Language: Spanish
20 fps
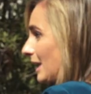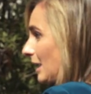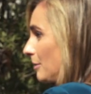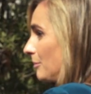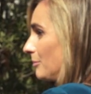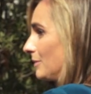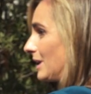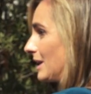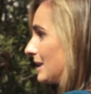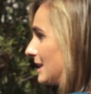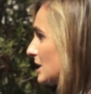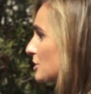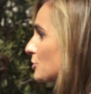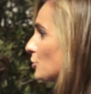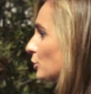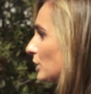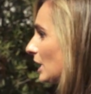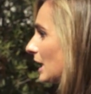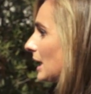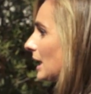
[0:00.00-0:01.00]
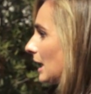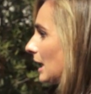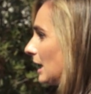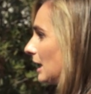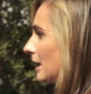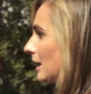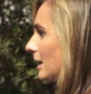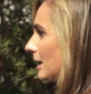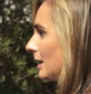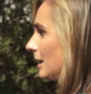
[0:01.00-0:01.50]
que quizás no
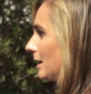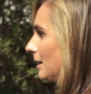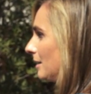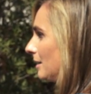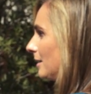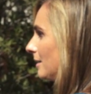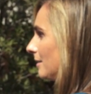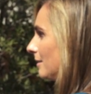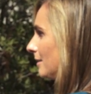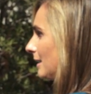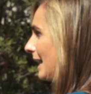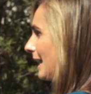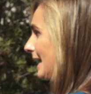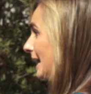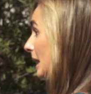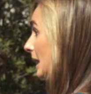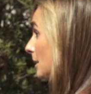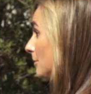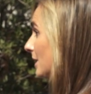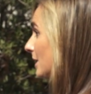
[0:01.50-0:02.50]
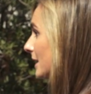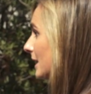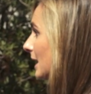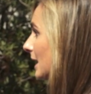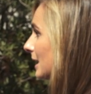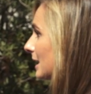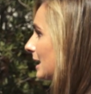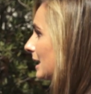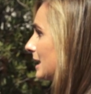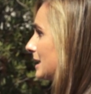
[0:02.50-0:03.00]
tenga eh, la
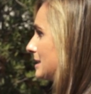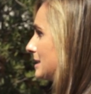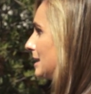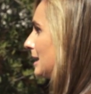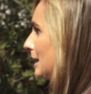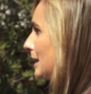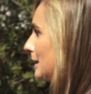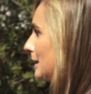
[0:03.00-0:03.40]
credibilidad que se